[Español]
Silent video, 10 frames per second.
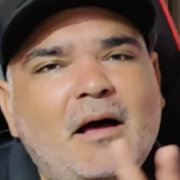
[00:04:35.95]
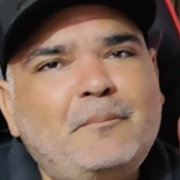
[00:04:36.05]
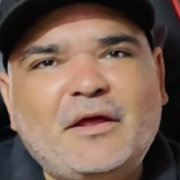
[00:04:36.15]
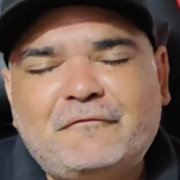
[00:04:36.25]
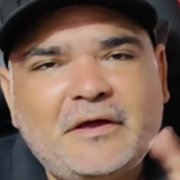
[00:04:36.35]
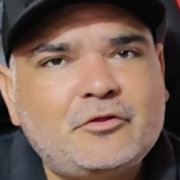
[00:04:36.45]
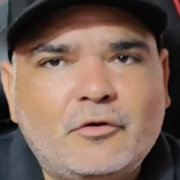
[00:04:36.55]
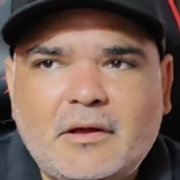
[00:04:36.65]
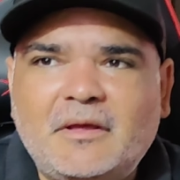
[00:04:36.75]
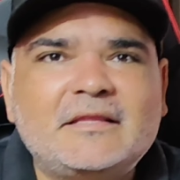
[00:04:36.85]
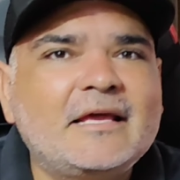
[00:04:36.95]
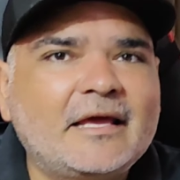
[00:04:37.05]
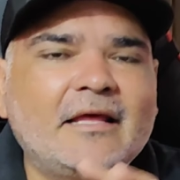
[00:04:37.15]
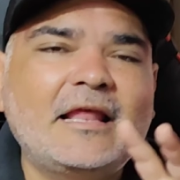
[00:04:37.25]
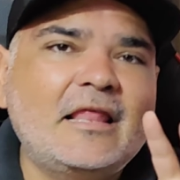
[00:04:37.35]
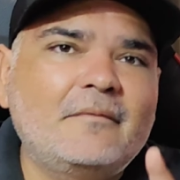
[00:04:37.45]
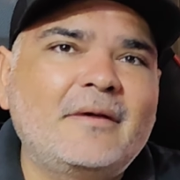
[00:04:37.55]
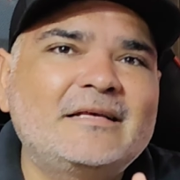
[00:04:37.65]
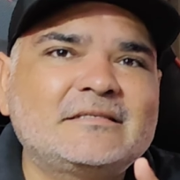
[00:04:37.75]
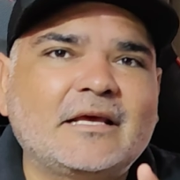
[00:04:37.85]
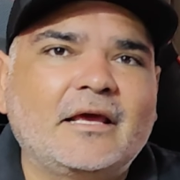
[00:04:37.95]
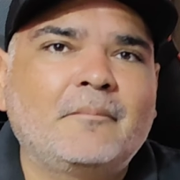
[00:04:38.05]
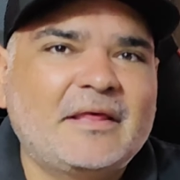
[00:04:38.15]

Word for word: va perfecto, obviamente hay que nada más eh,